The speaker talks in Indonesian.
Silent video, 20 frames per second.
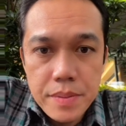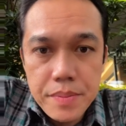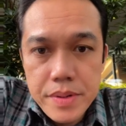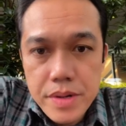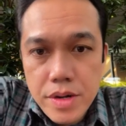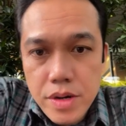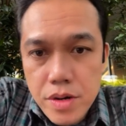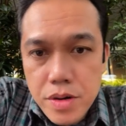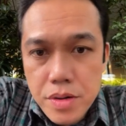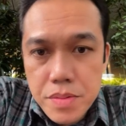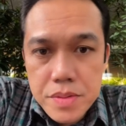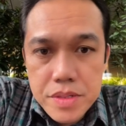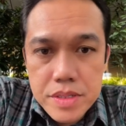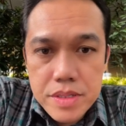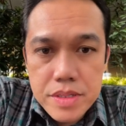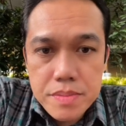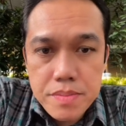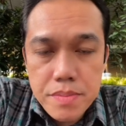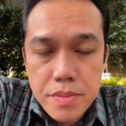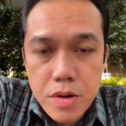tapi kalau
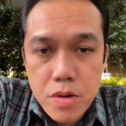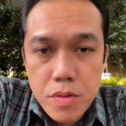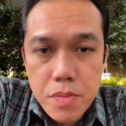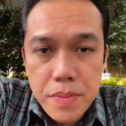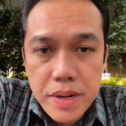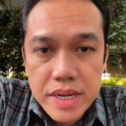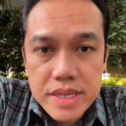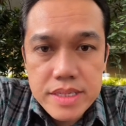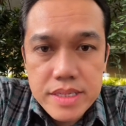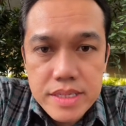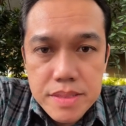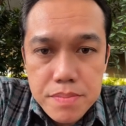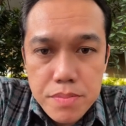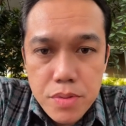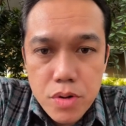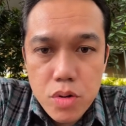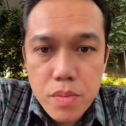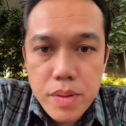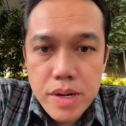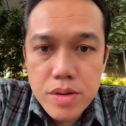bis, mau
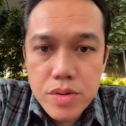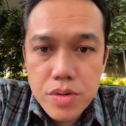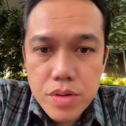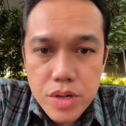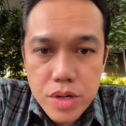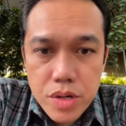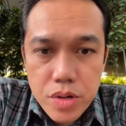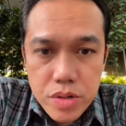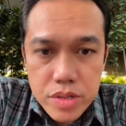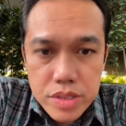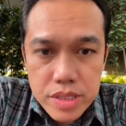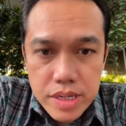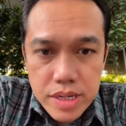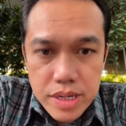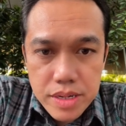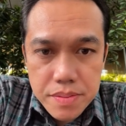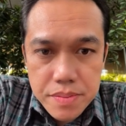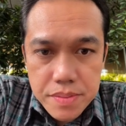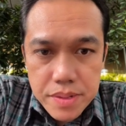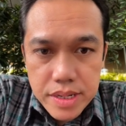pasti berobat dulu ke
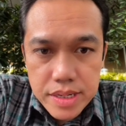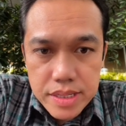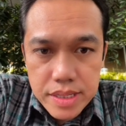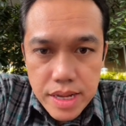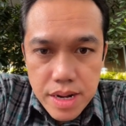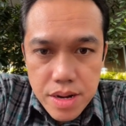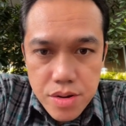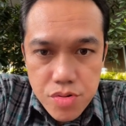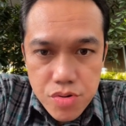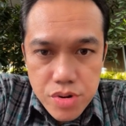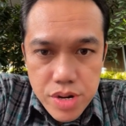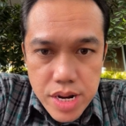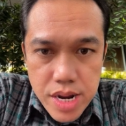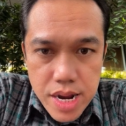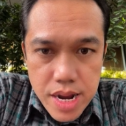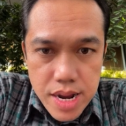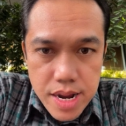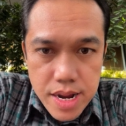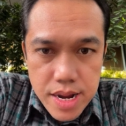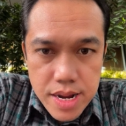dokter biar tahu
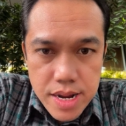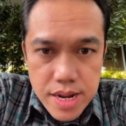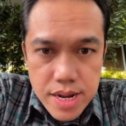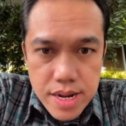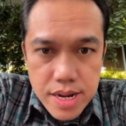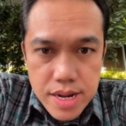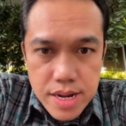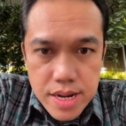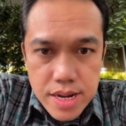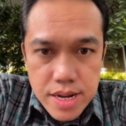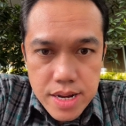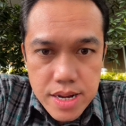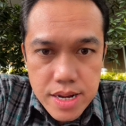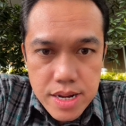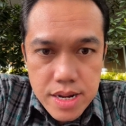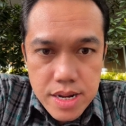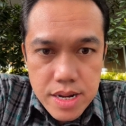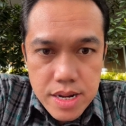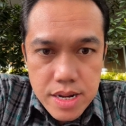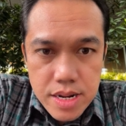dia
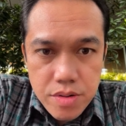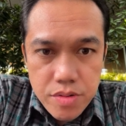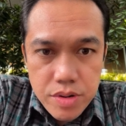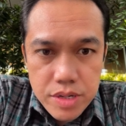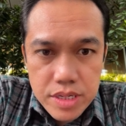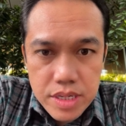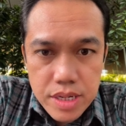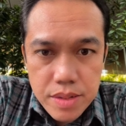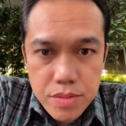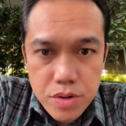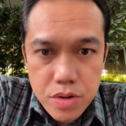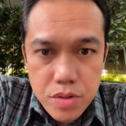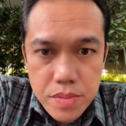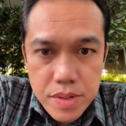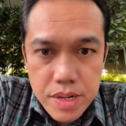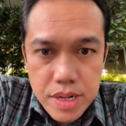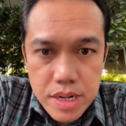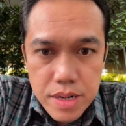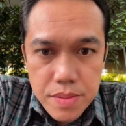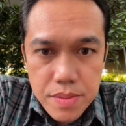Whisky
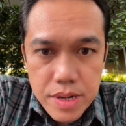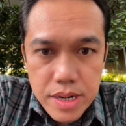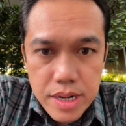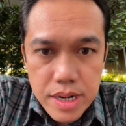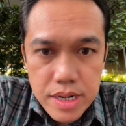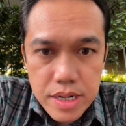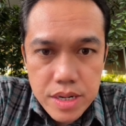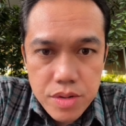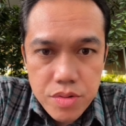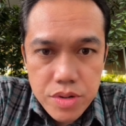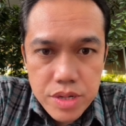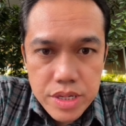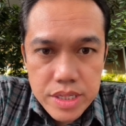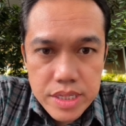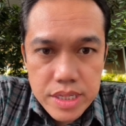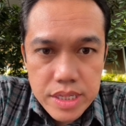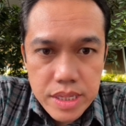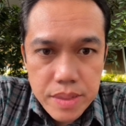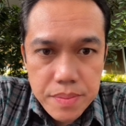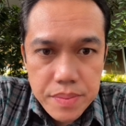abdomen ada bengkak di kedua
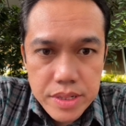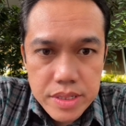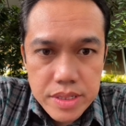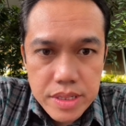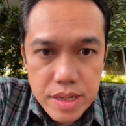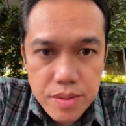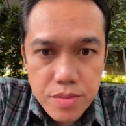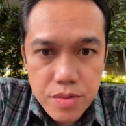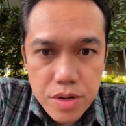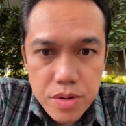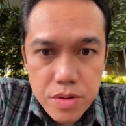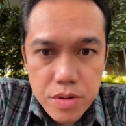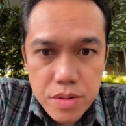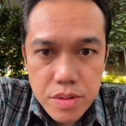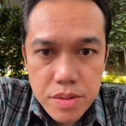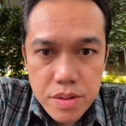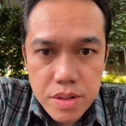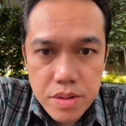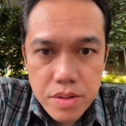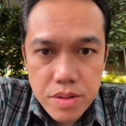ginjal tapi hasil lab
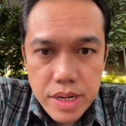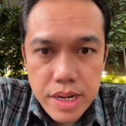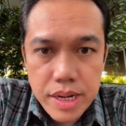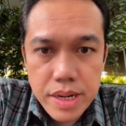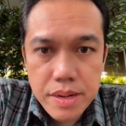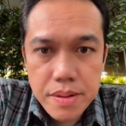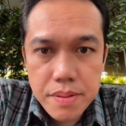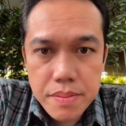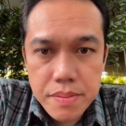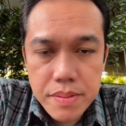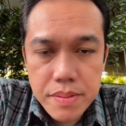urin Oke, Oke,